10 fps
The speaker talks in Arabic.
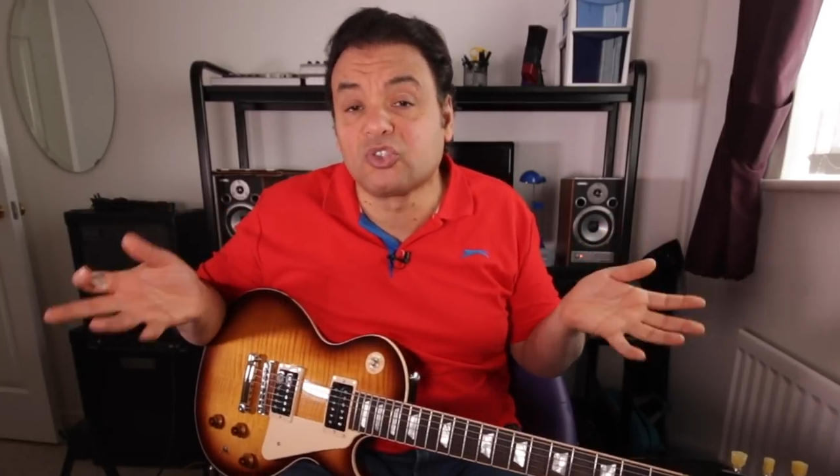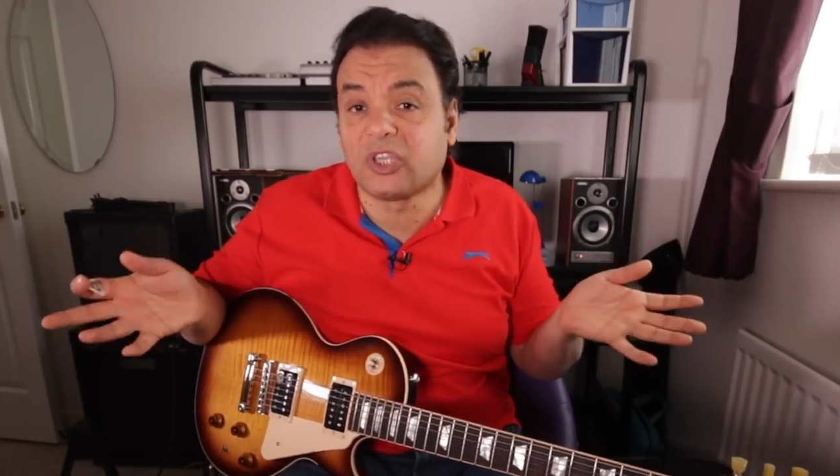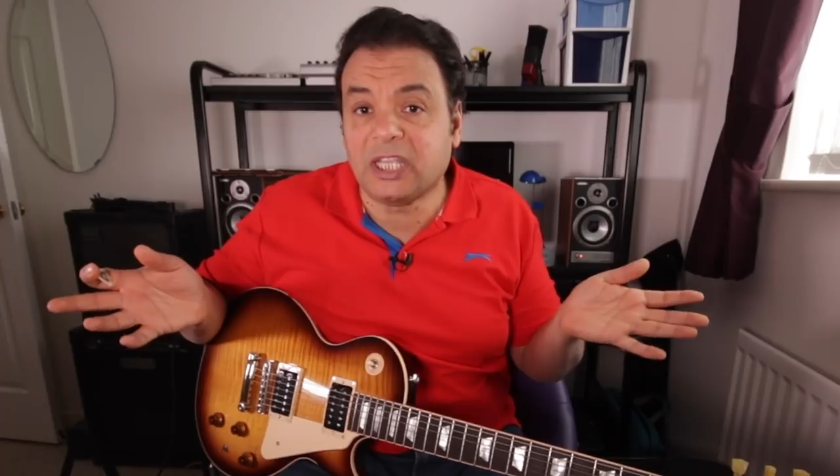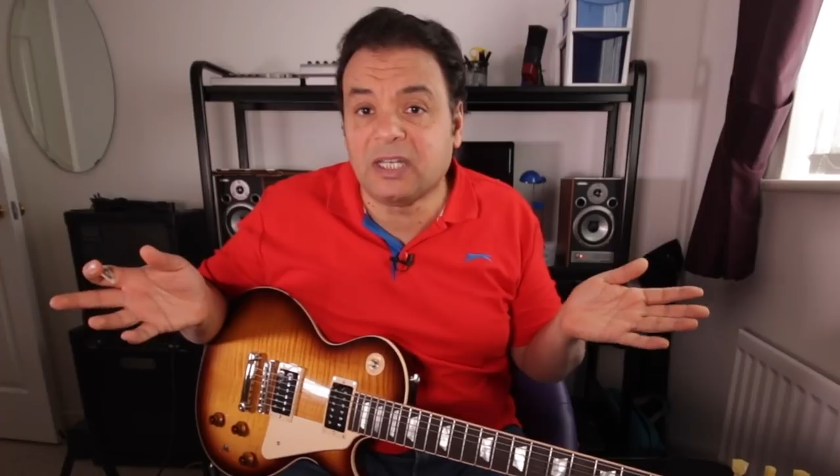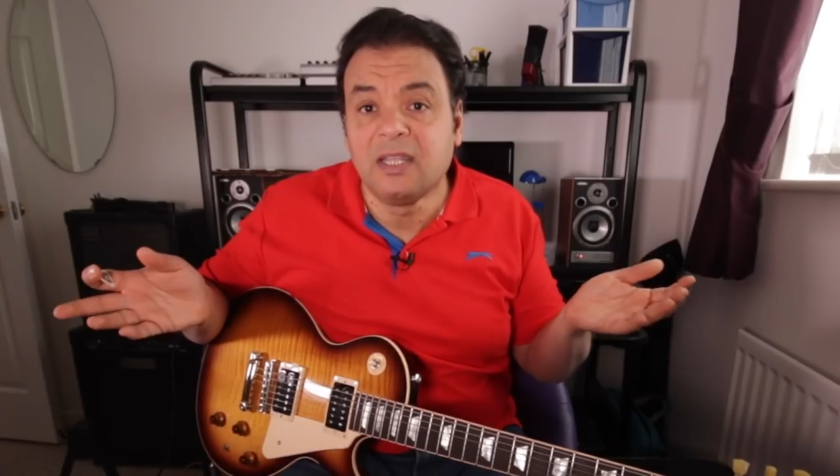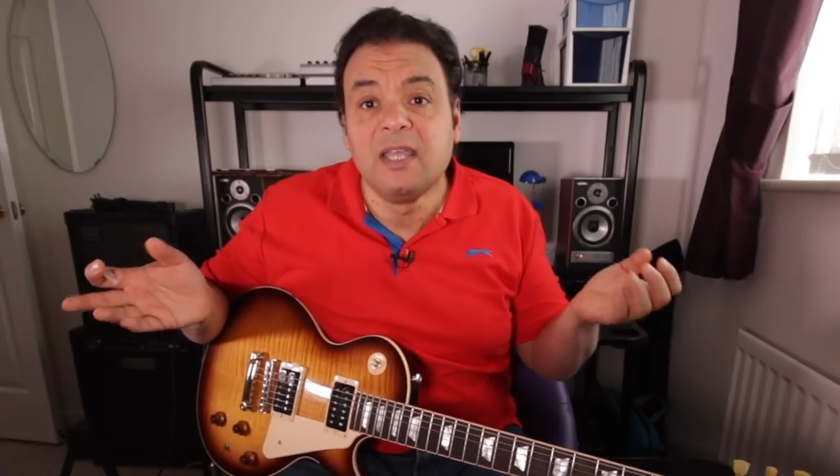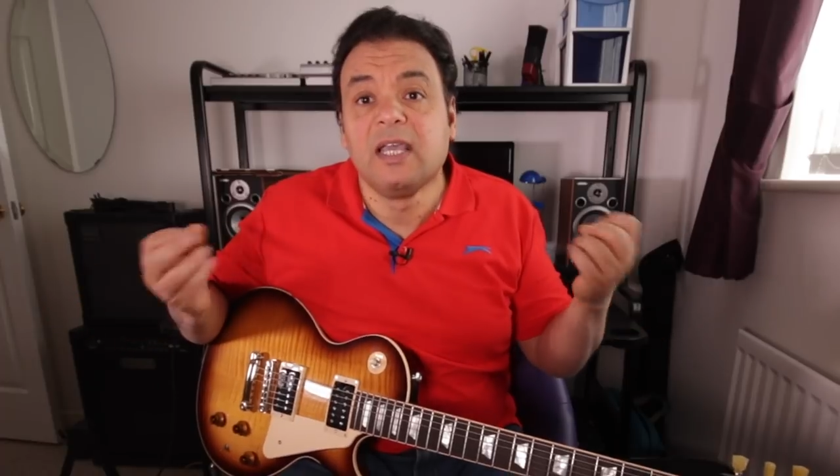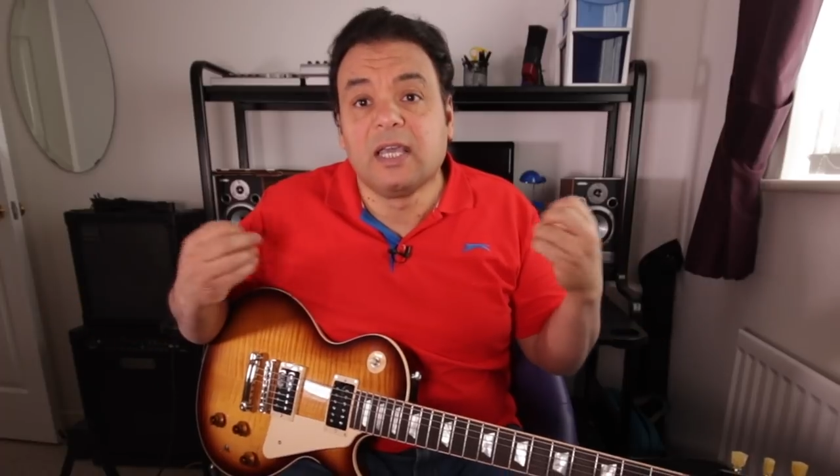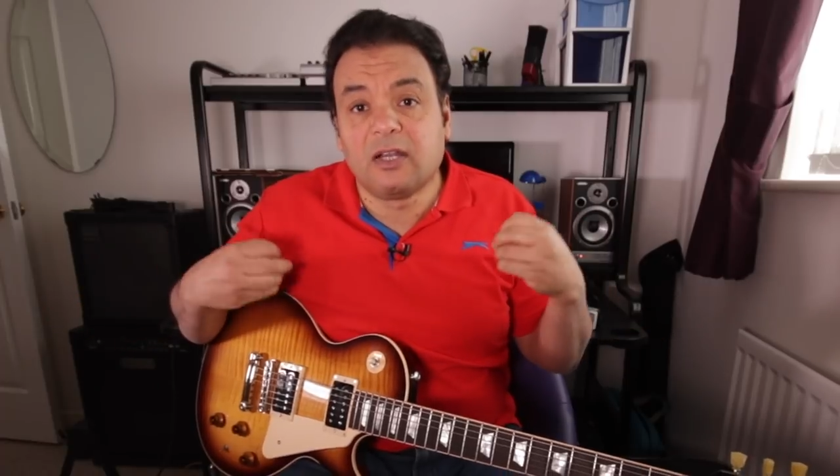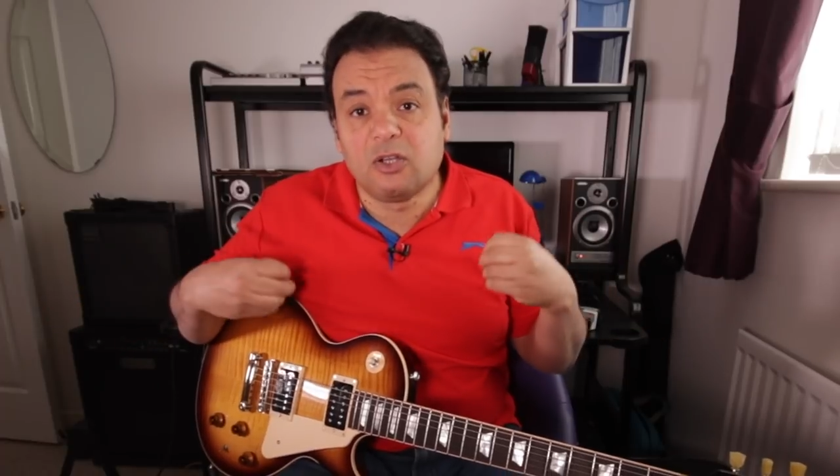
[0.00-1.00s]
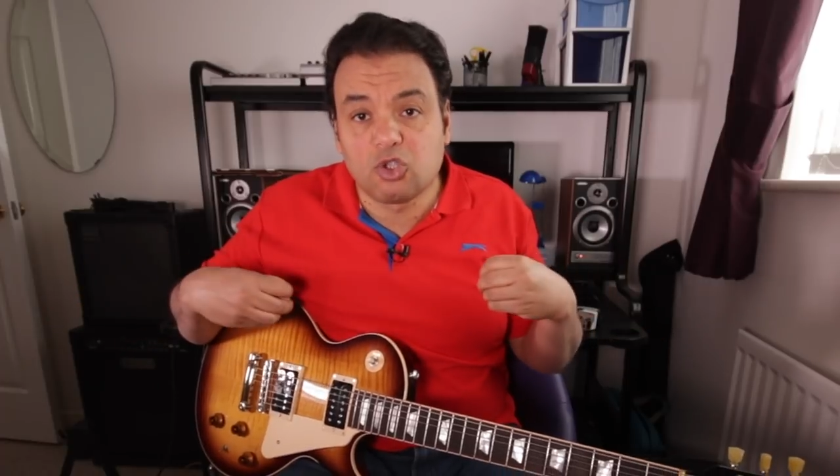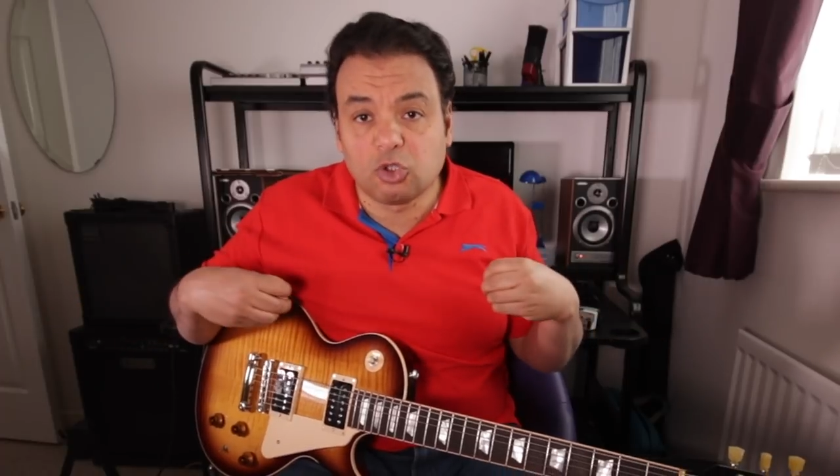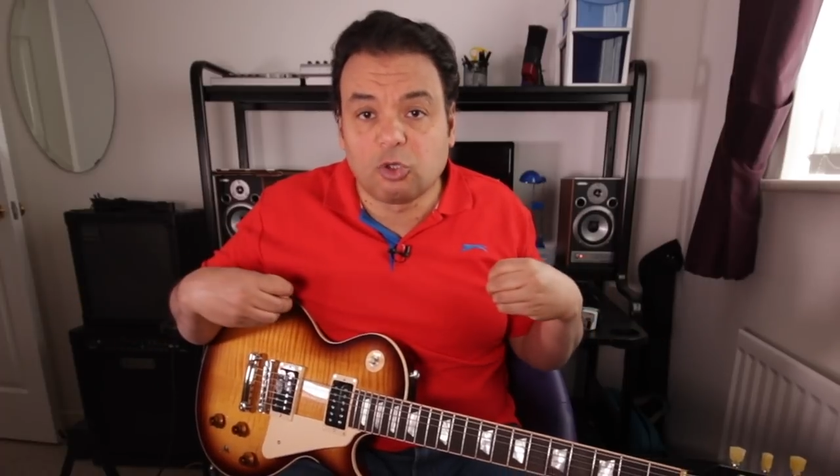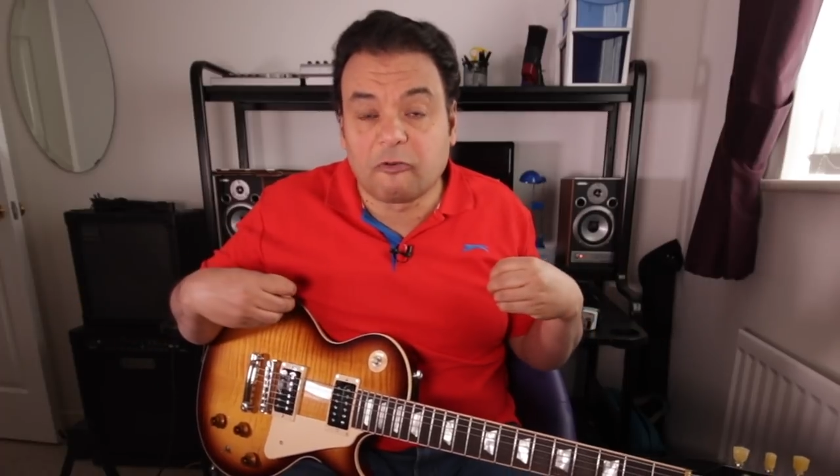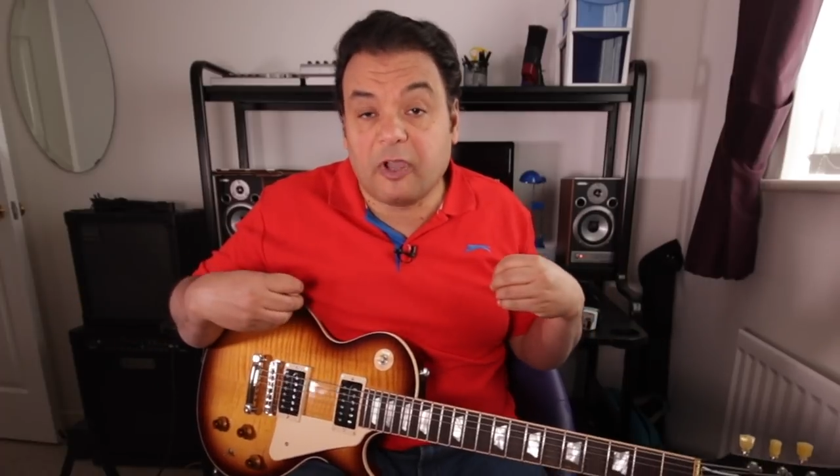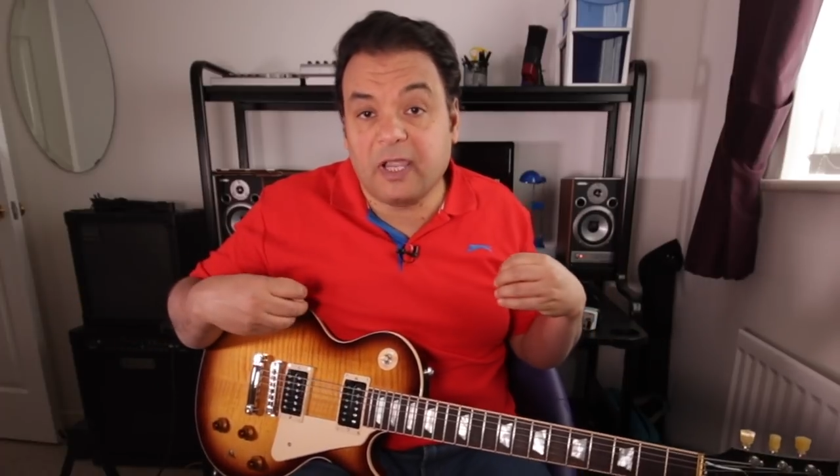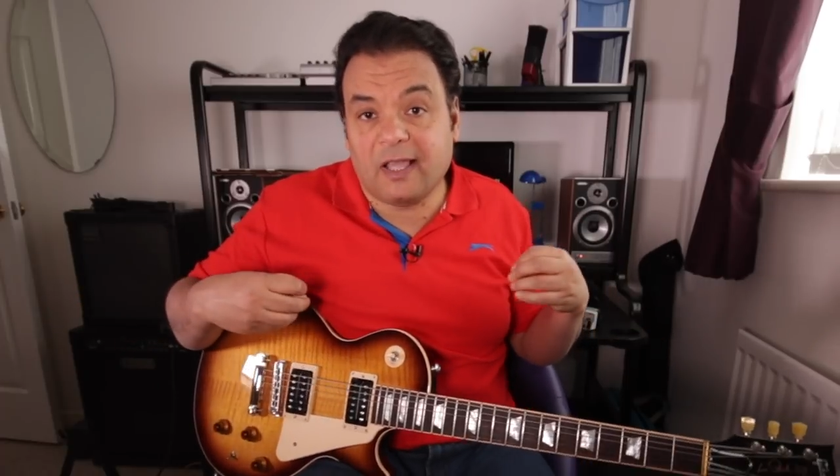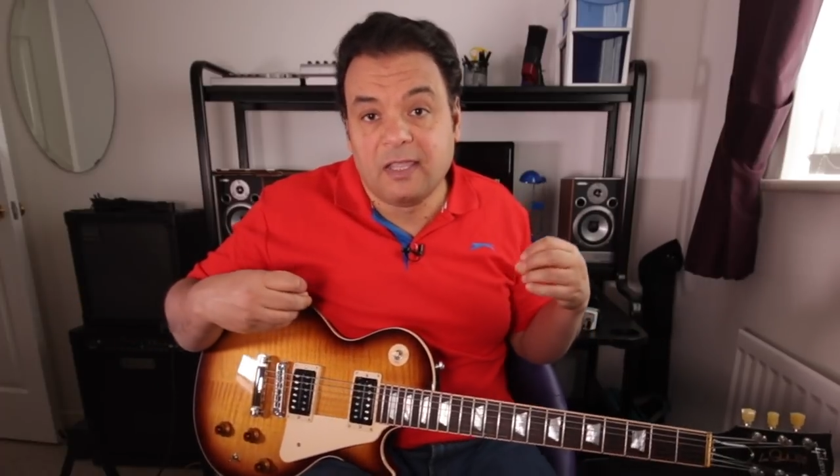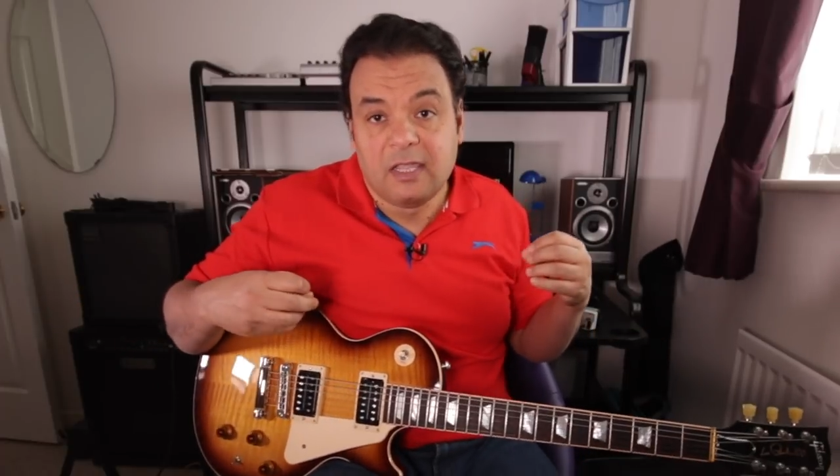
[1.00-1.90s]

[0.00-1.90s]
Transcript: تخين غير اللي صوته رفيع